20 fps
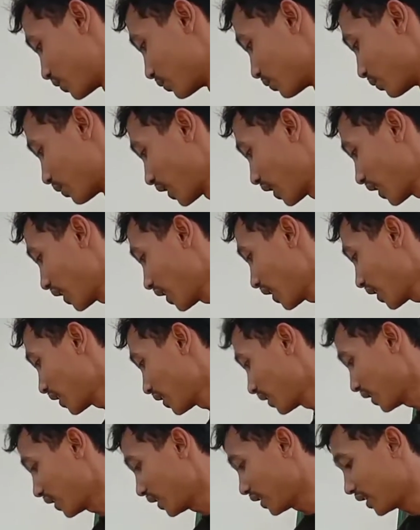juga
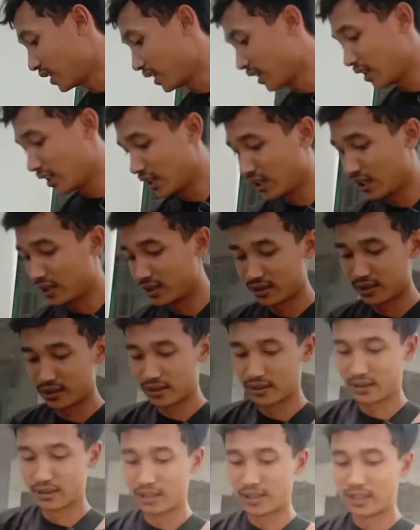uh,
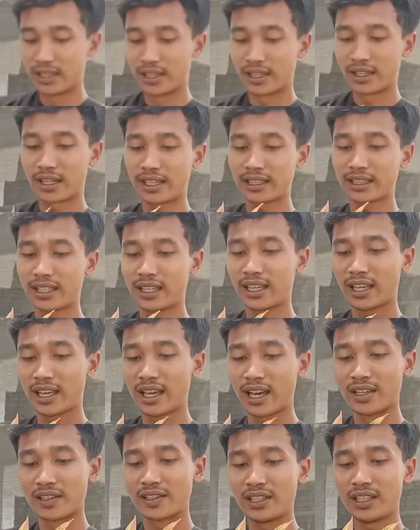red
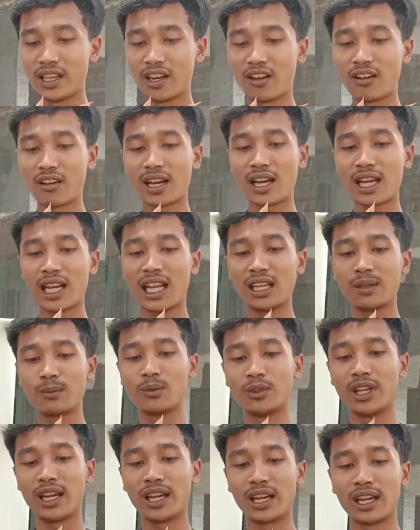legacy lokalan
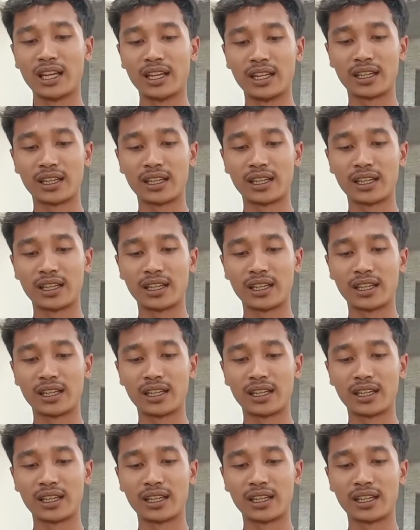bunda